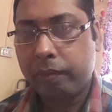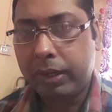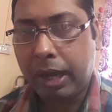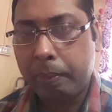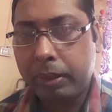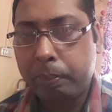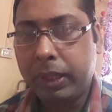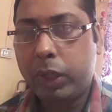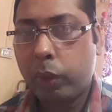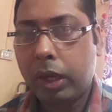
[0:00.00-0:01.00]
विटामिन
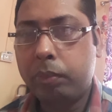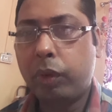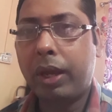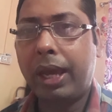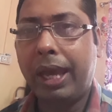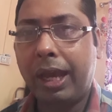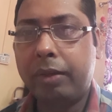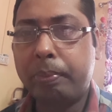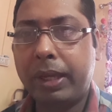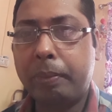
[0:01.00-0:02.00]
बी ट्वेल्व जो है एग
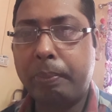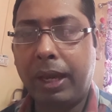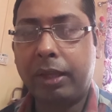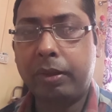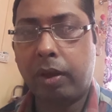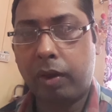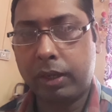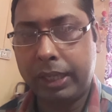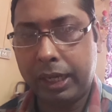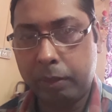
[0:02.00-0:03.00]
में मिल्क
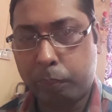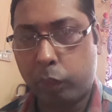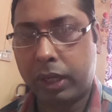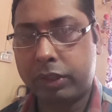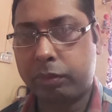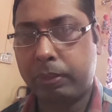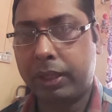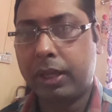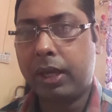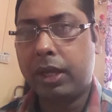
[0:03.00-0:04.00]
और डेयरी प्रोडक्ट्स में